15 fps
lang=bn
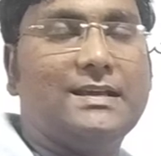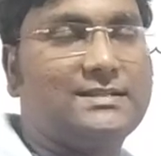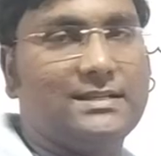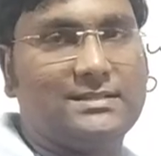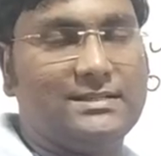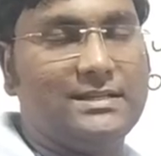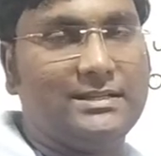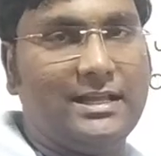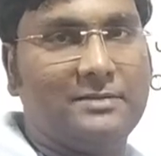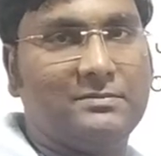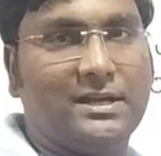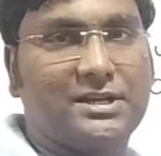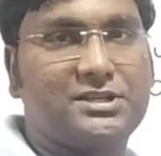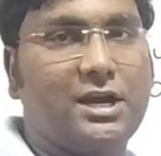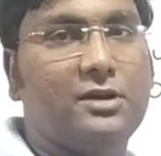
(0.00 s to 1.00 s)
এসএসসিতে
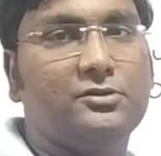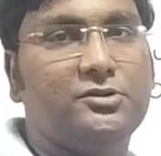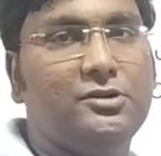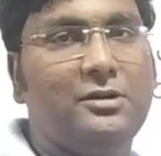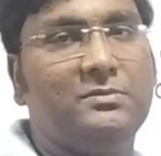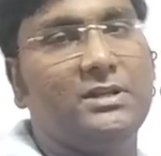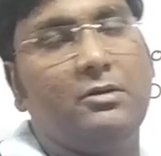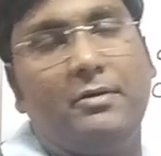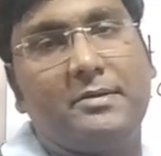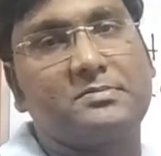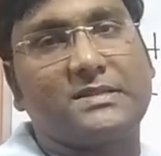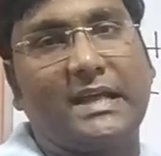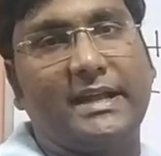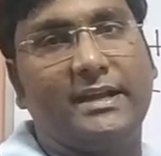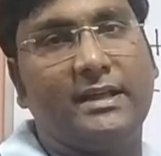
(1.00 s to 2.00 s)
আপনাকে স্বাগত আমাদের
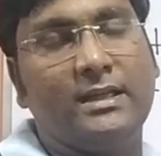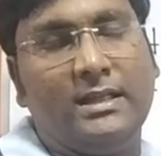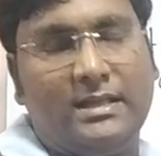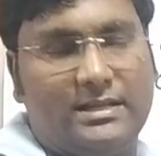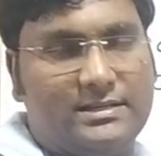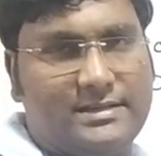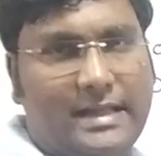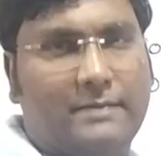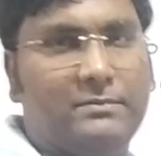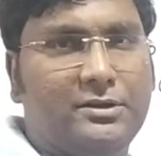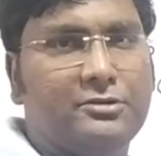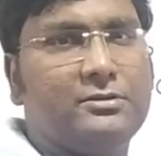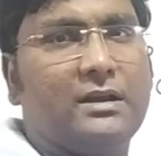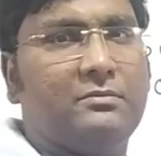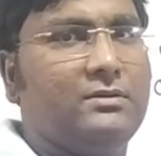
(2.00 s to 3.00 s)
ওয়েবসাইট
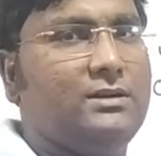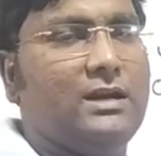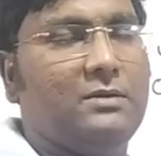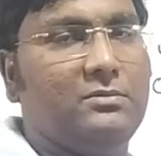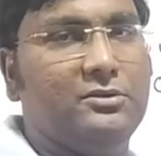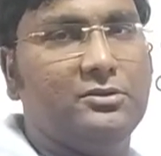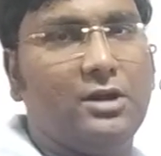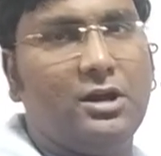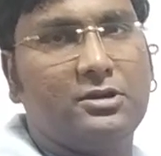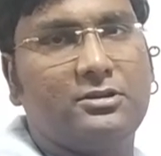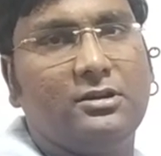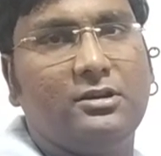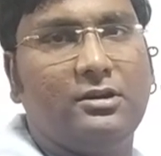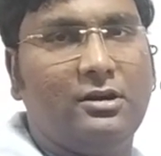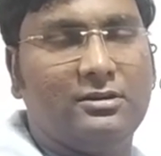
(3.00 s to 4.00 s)
ডাব্লিউ ডাব্লিউ ডাব্লিউ ডট
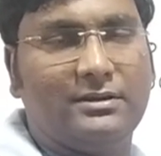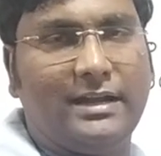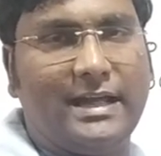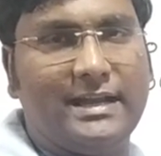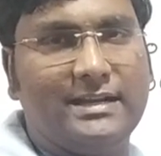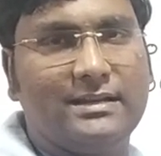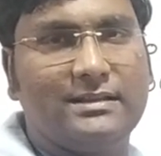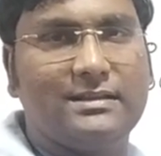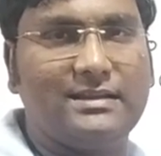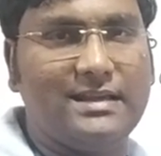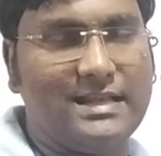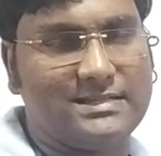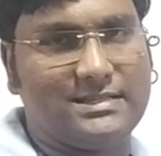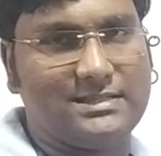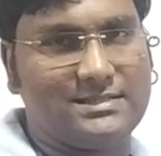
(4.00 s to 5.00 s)
অনলাইন
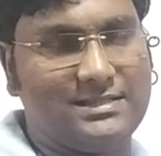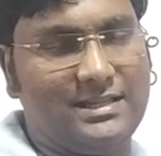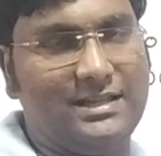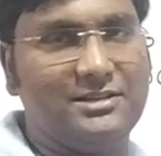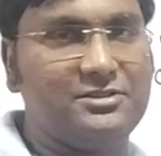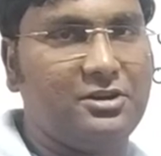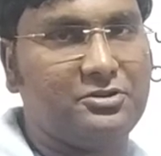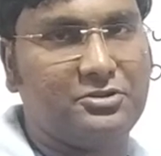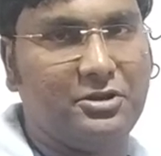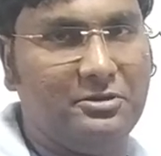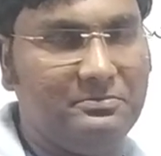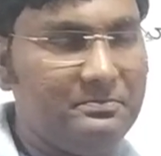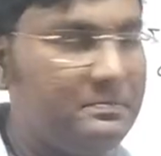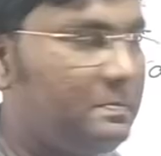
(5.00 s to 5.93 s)
এসএসসি ডট কম